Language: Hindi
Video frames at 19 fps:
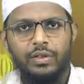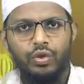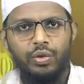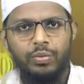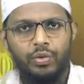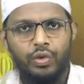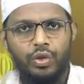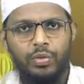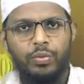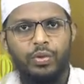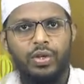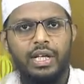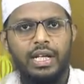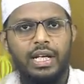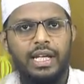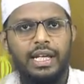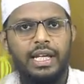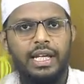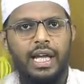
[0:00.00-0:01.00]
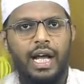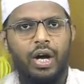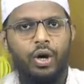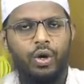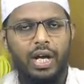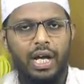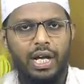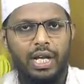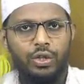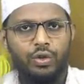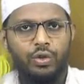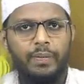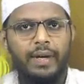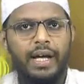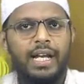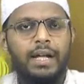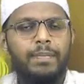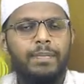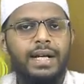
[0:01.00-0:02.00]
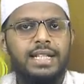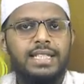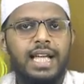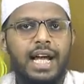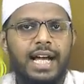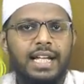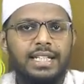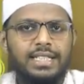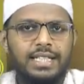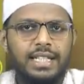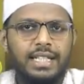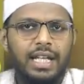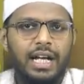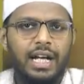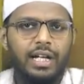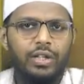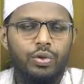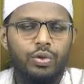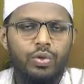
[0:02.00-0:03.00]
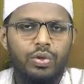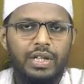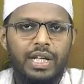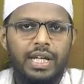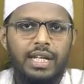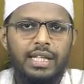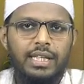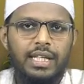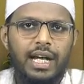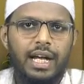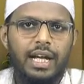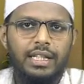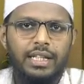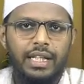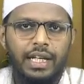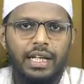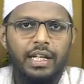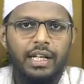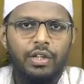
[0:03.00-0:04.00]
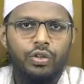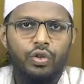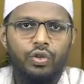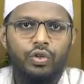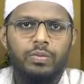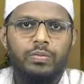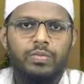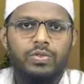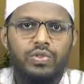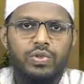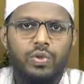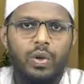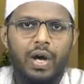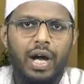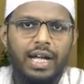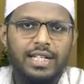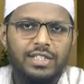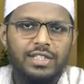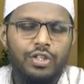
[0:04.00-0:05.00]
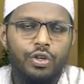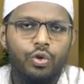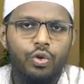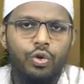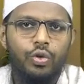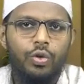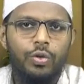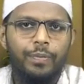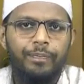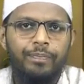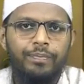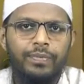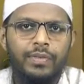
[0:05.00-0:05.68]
तुमको बुरी लगे और अगर तुम्हारे पास हाथ से ताकत रोकने की ताकत है तो तुम उसको हाथ से रोको